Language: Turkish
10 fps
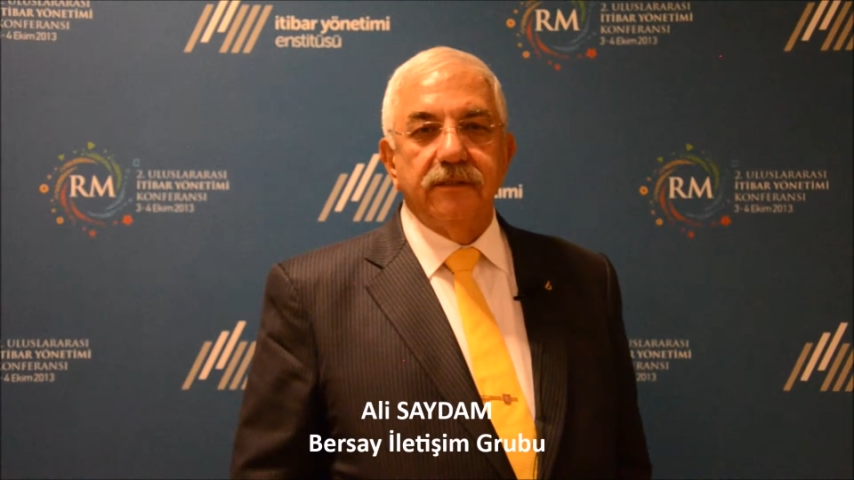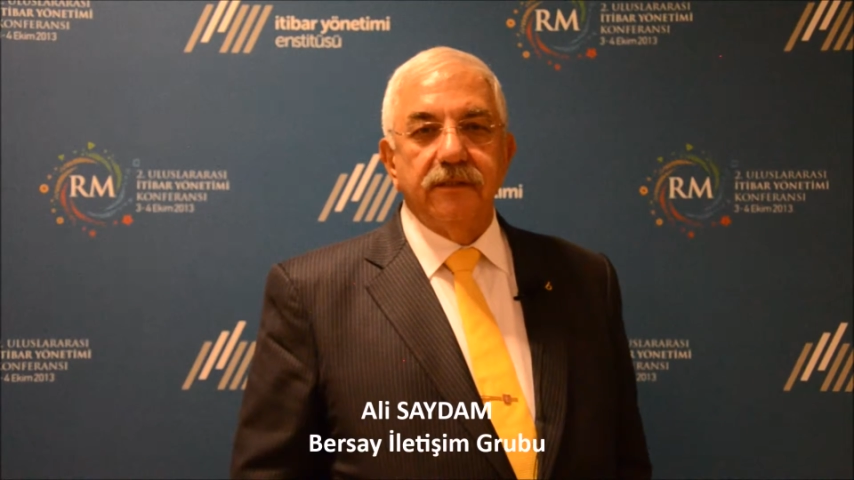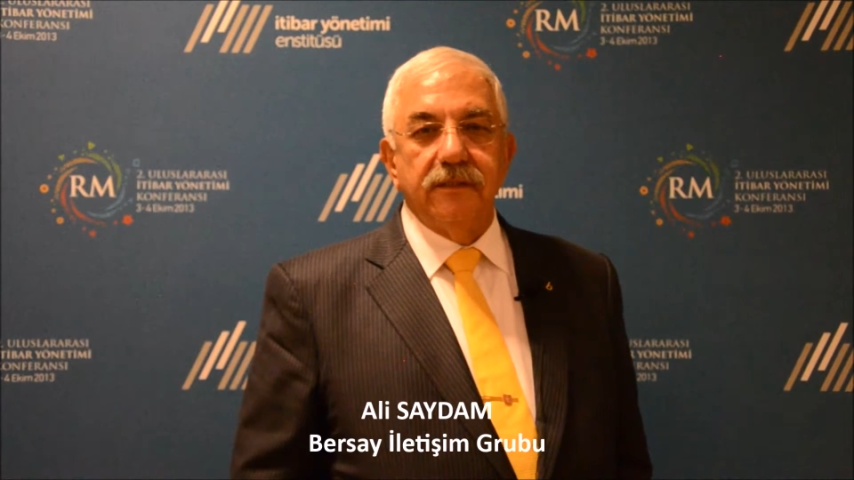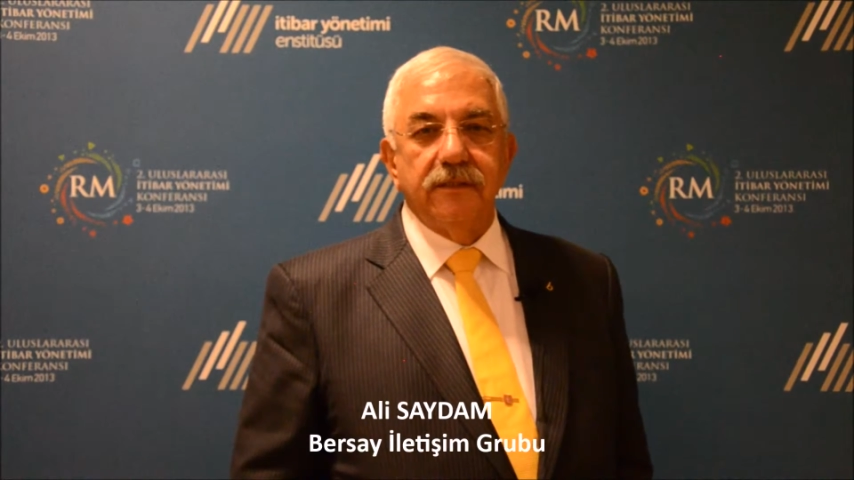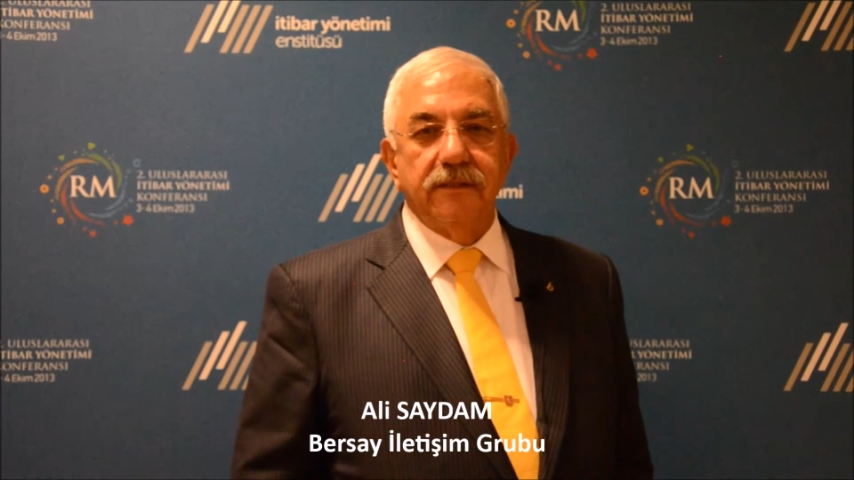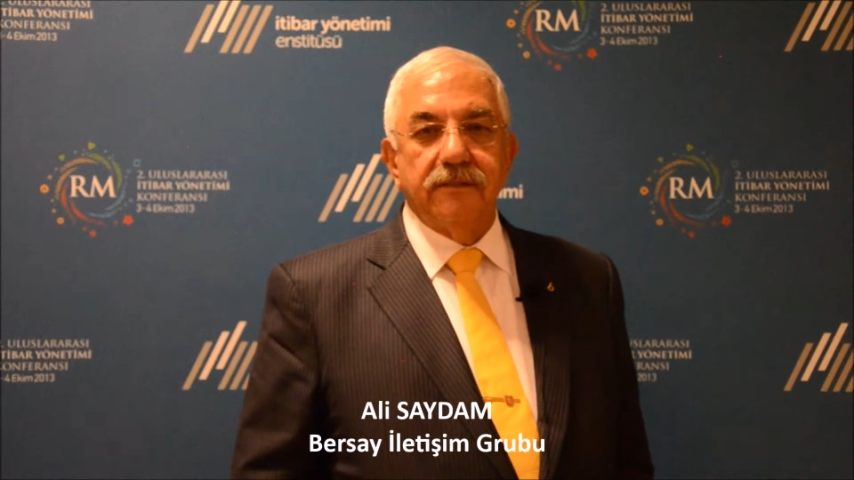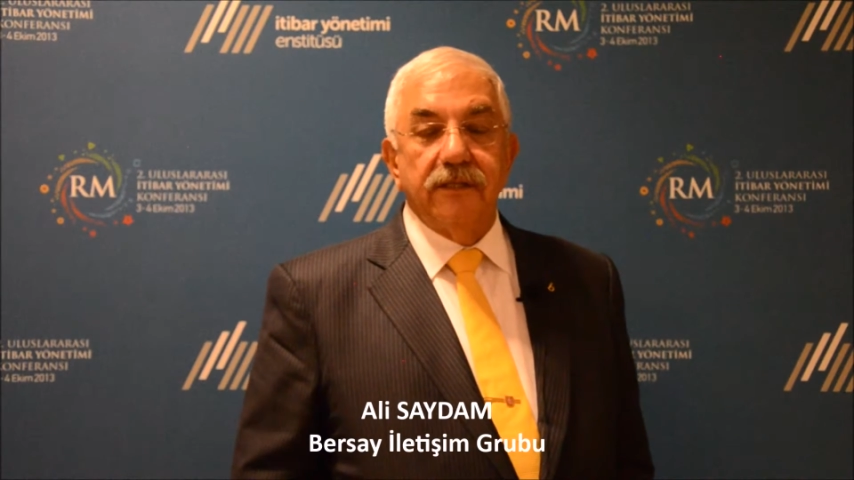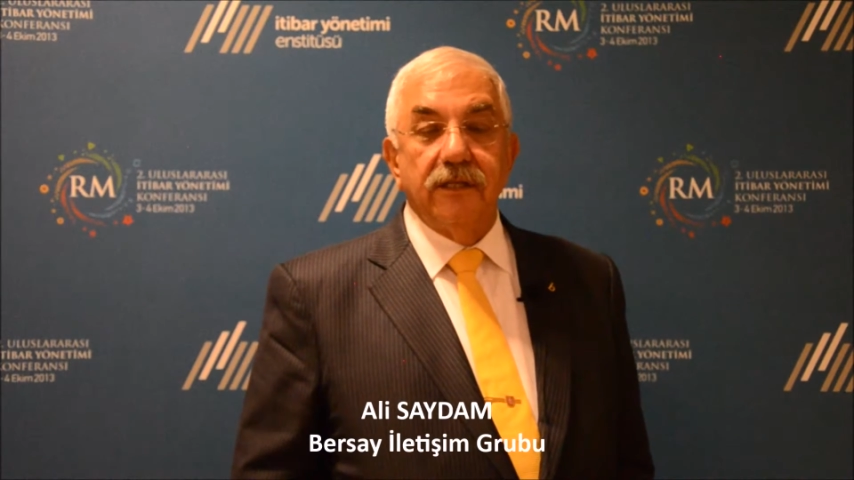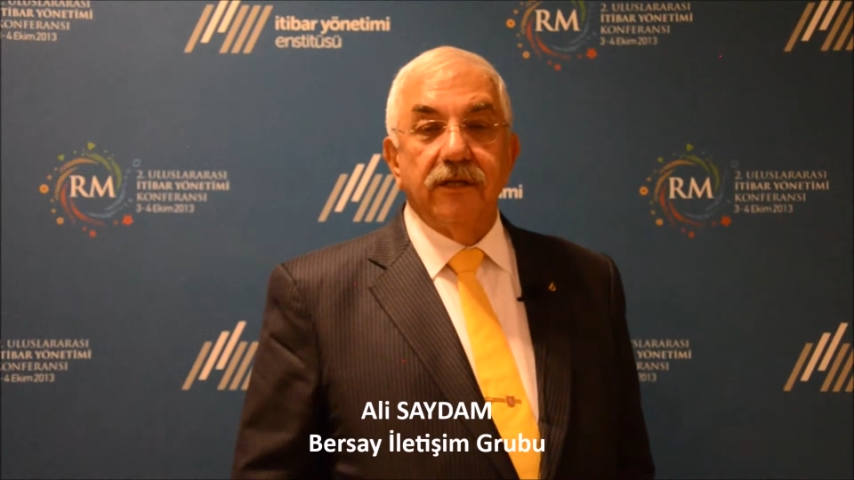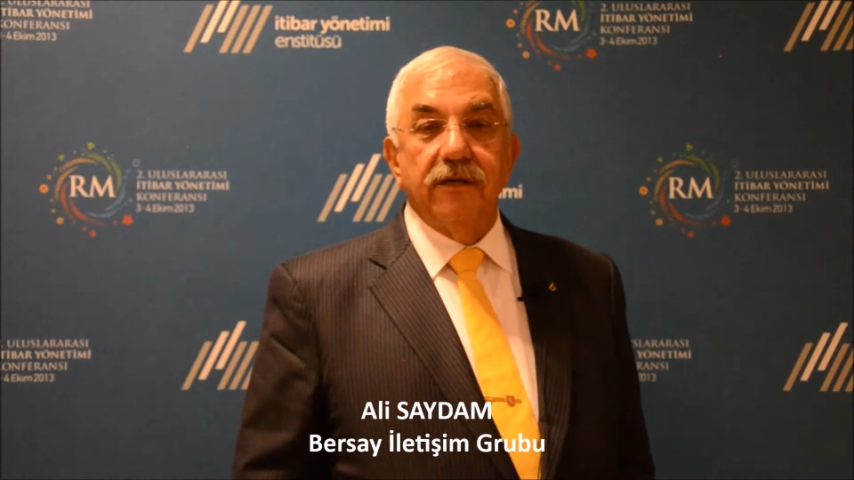e,
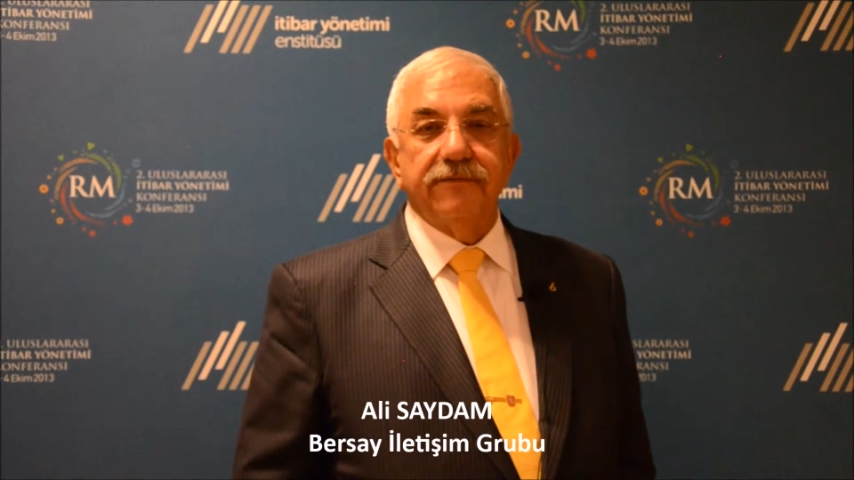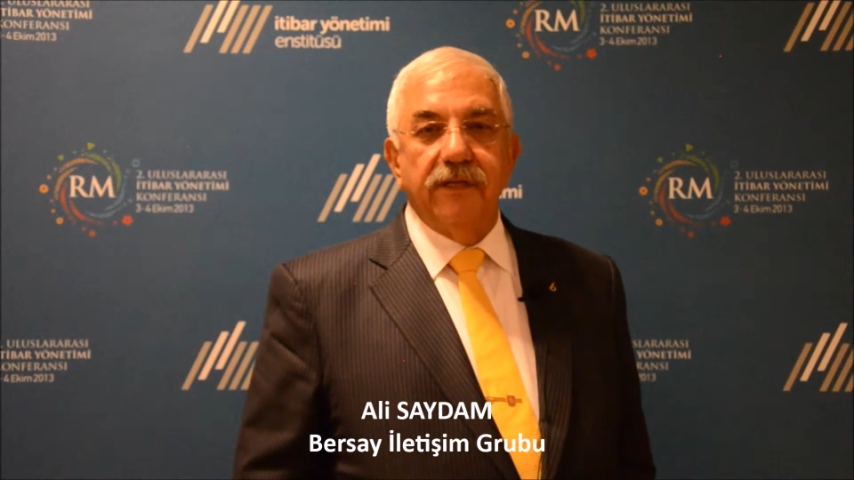telgraf